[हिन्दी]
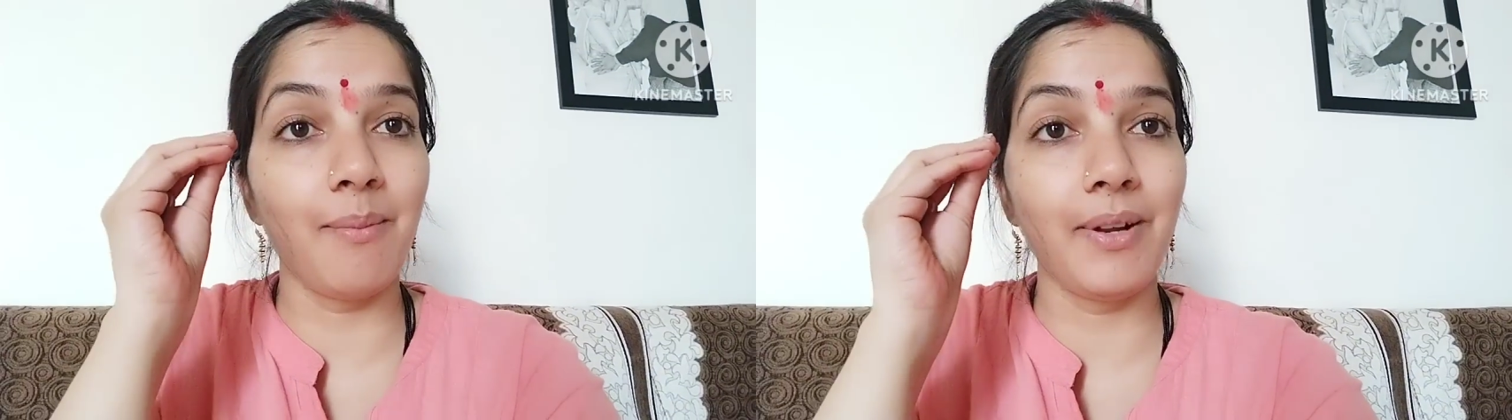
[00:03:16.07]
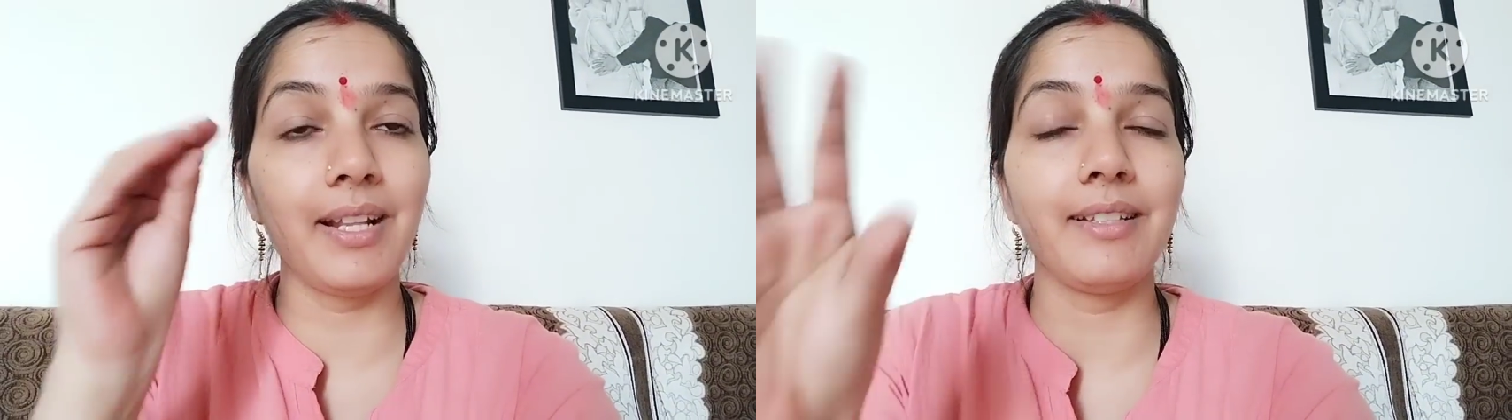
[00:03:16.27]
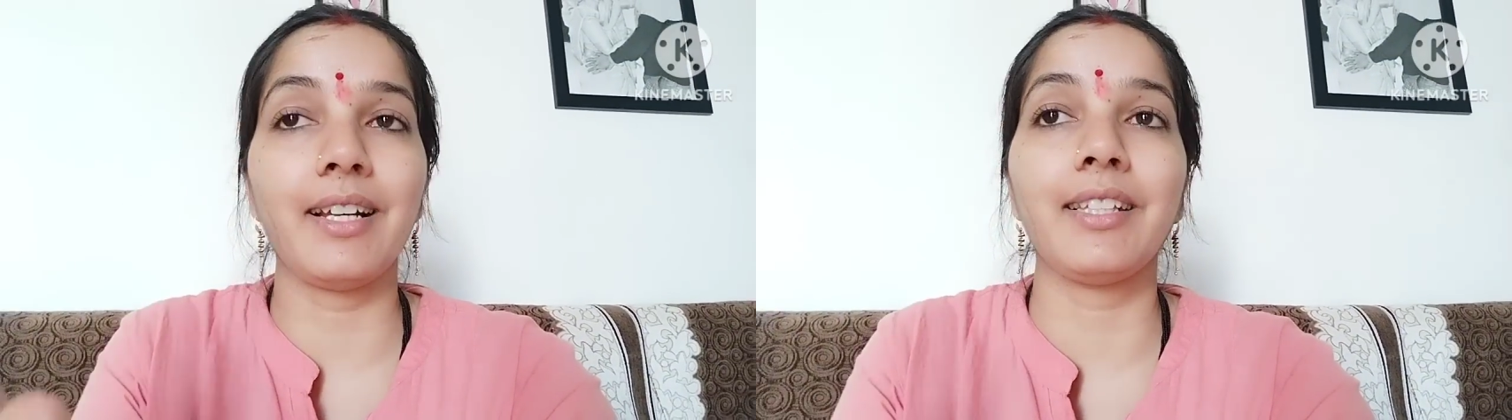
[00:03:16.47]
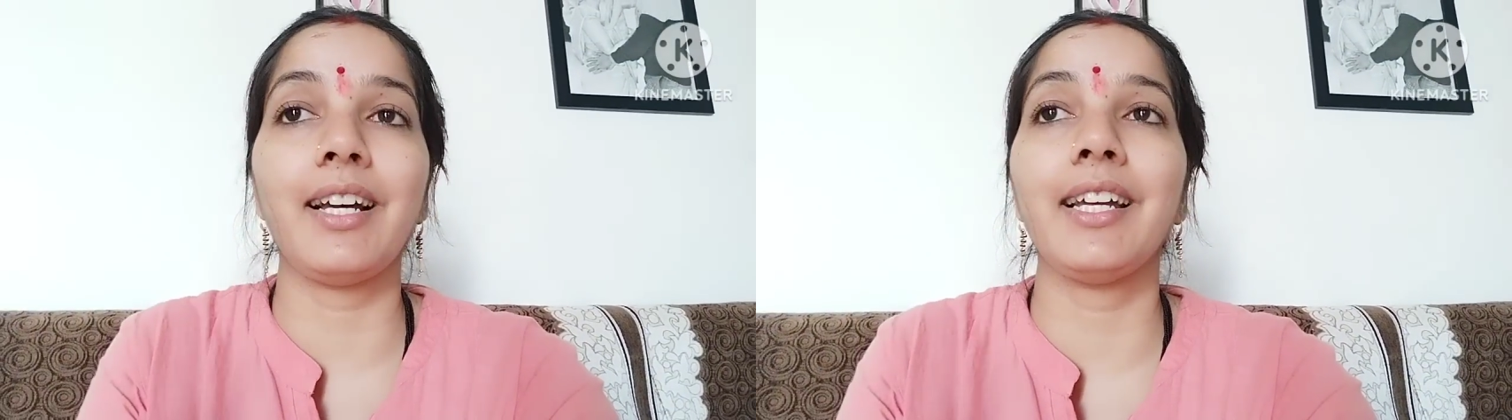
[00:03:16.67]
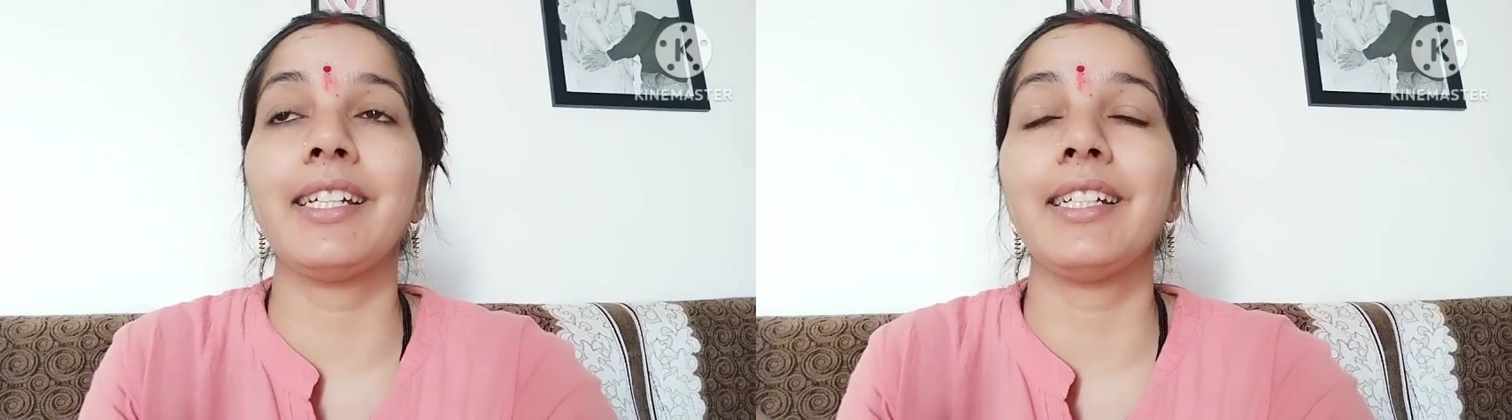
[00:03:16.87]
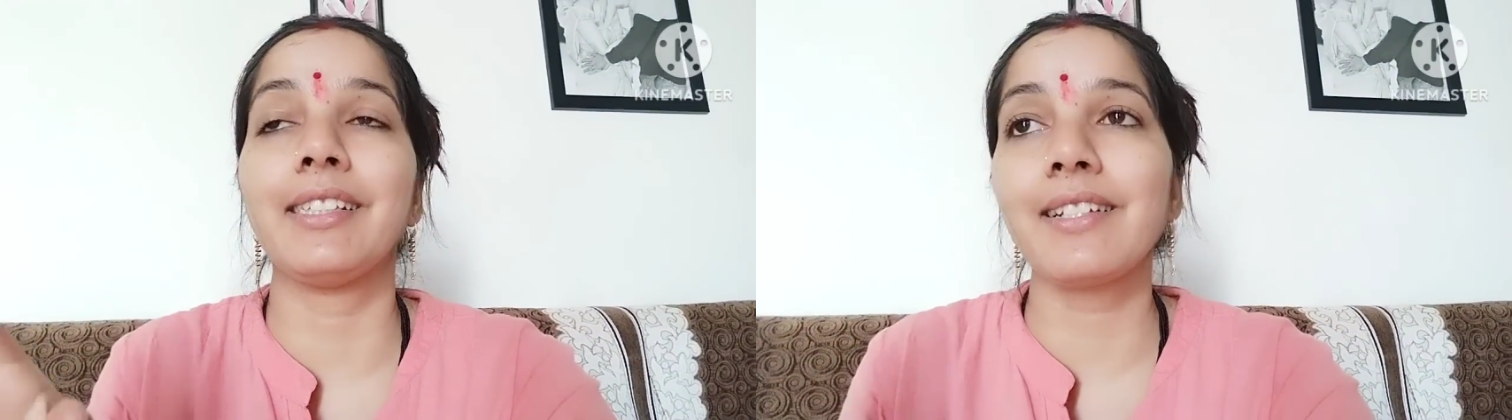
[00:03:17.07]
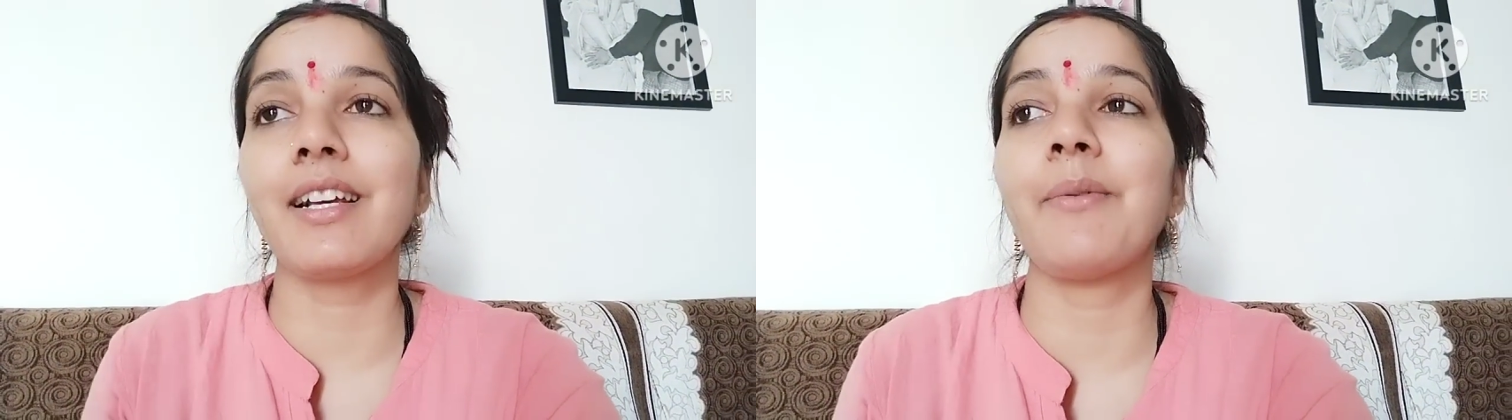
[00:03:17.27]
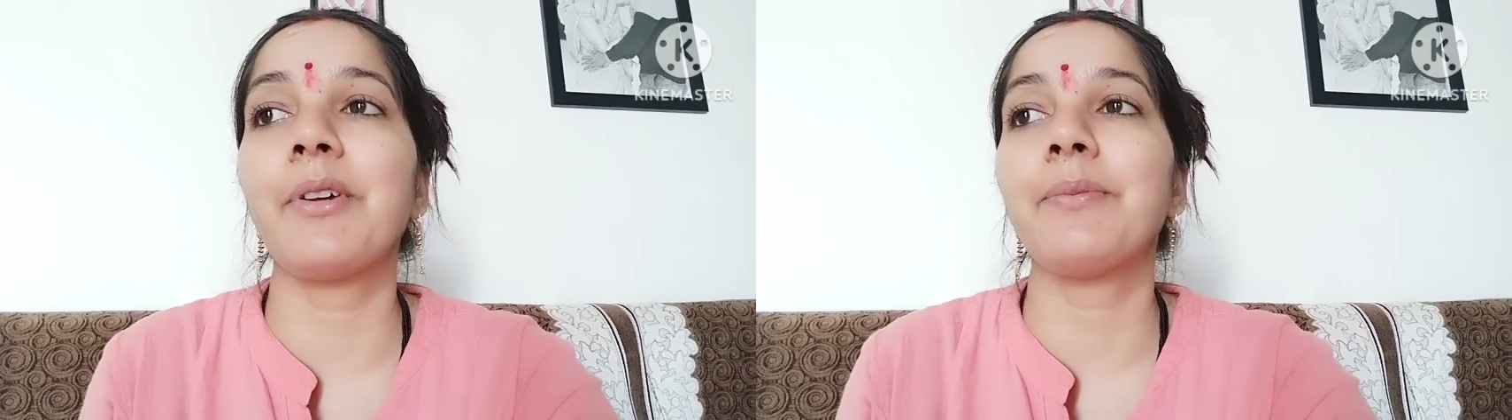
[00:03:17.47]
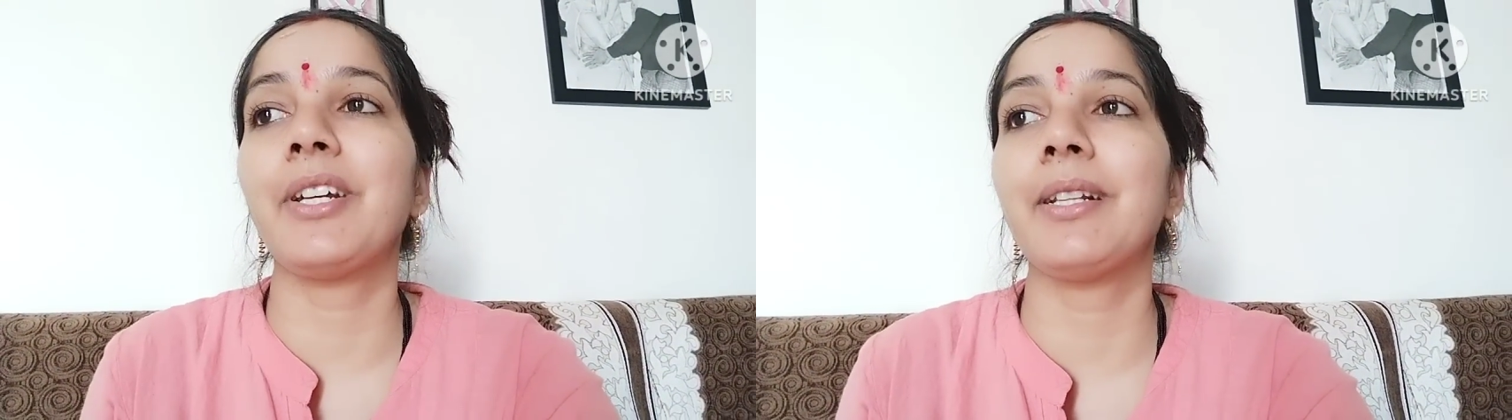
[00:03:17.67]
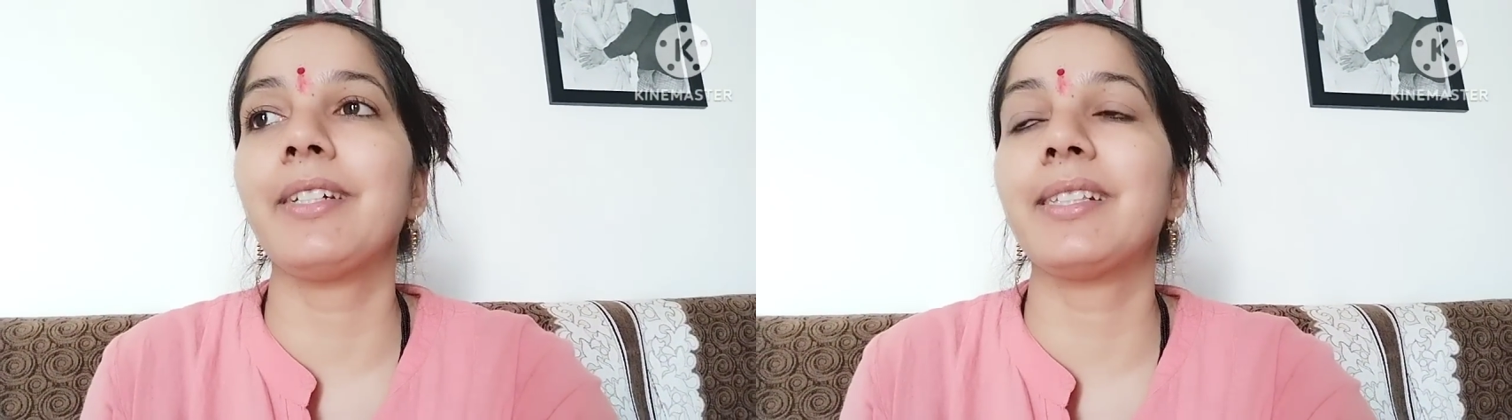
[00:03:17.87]
फैल जाता है इतना सामान फैल
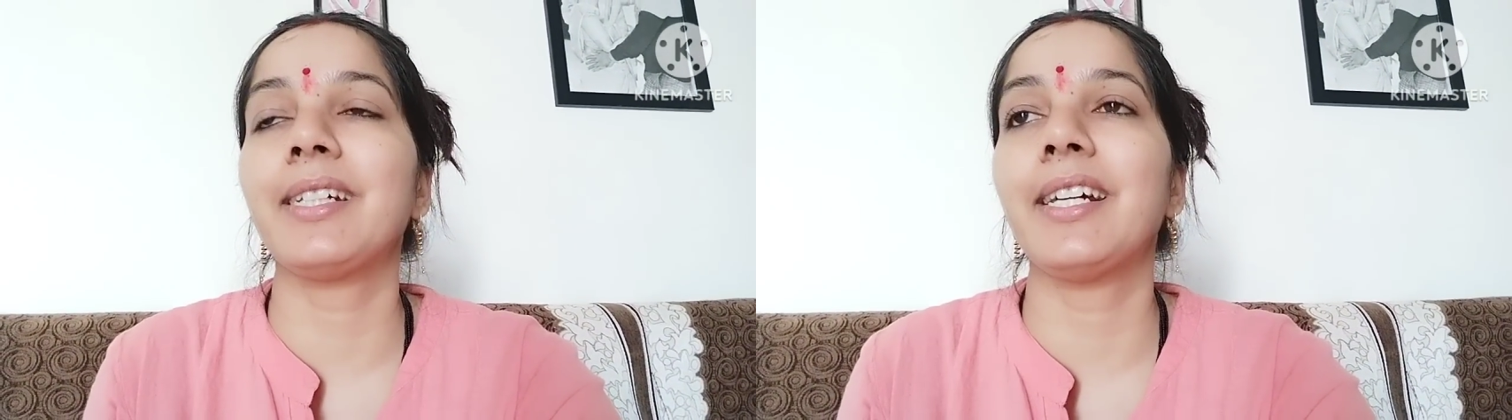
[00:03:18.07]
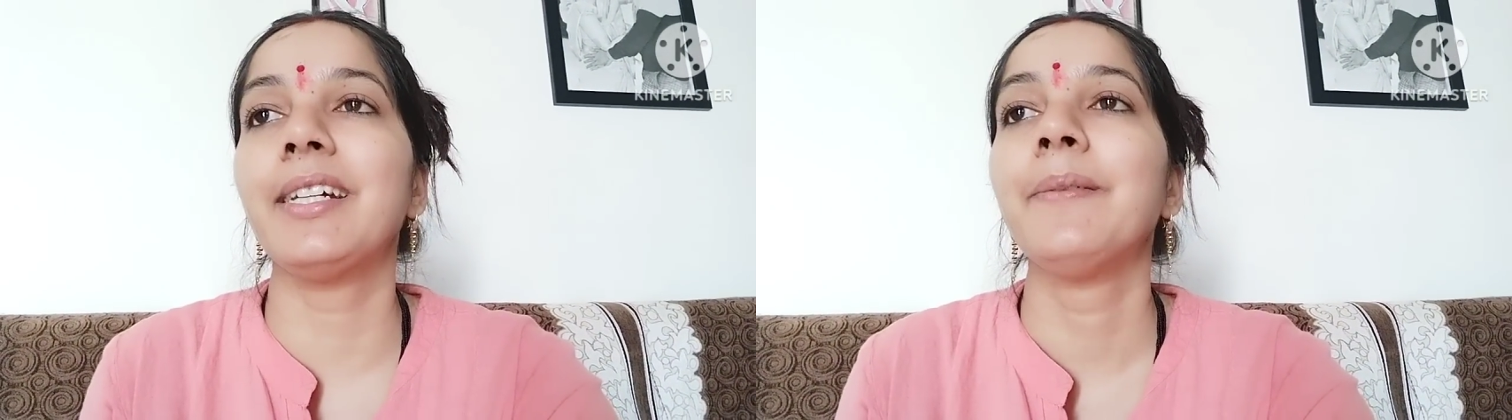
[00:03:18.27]
जाता है